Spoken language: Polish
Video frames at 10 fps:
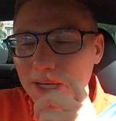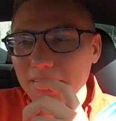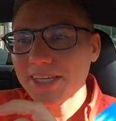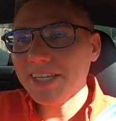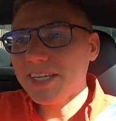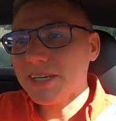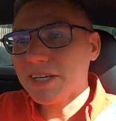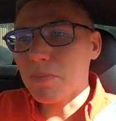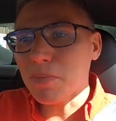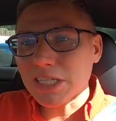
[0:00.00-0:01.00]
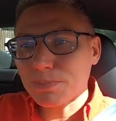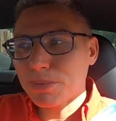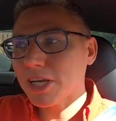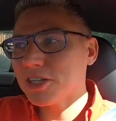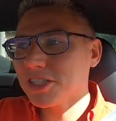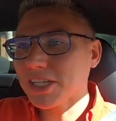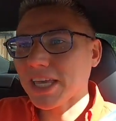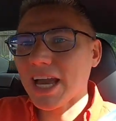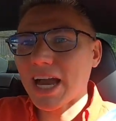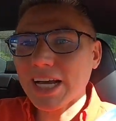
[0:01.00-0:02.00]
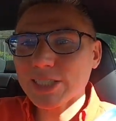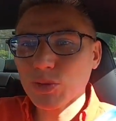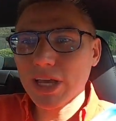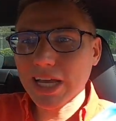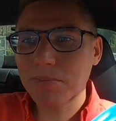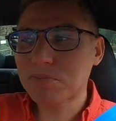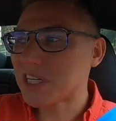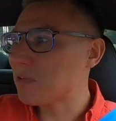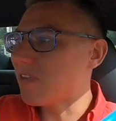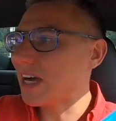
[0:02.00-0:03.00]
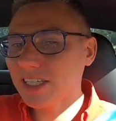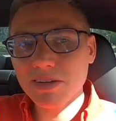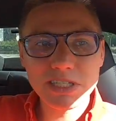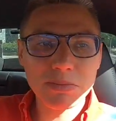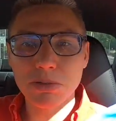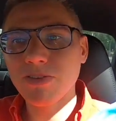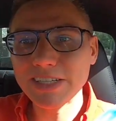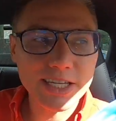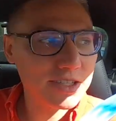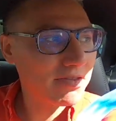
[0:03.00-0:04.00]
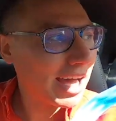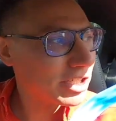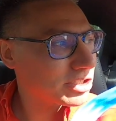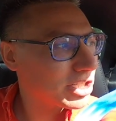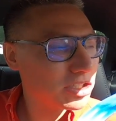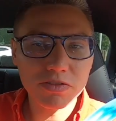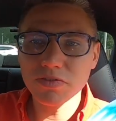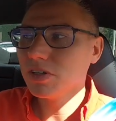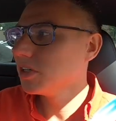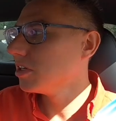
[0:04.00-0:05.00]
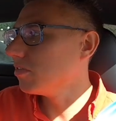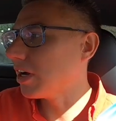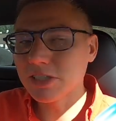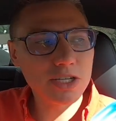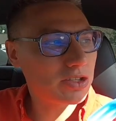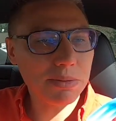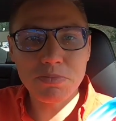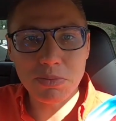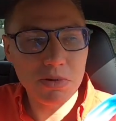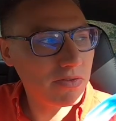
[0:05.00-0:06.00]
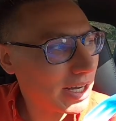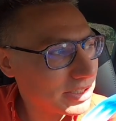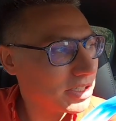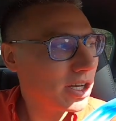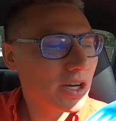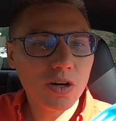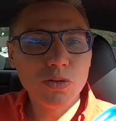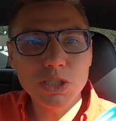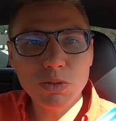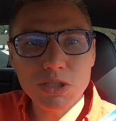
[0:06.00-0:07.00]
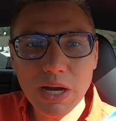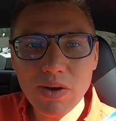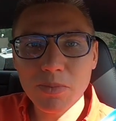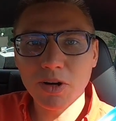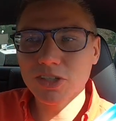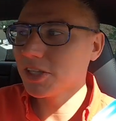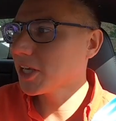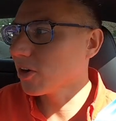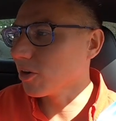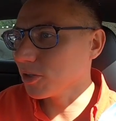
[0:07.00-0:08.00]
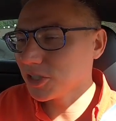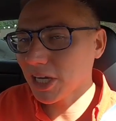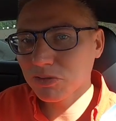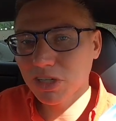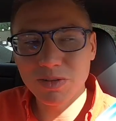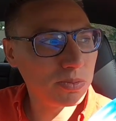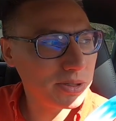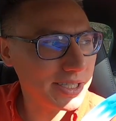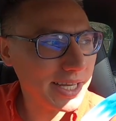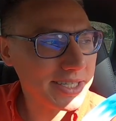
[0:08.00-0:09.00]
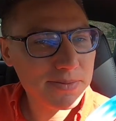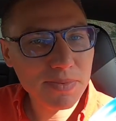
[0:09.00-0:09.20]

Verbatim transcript: I po raz pierwszy takie hasło jak przebywanie, że przebywanie jest ważne, że ważne jest to, aby przebywać, usłyszałem od jednego gościa, który robił biznes e,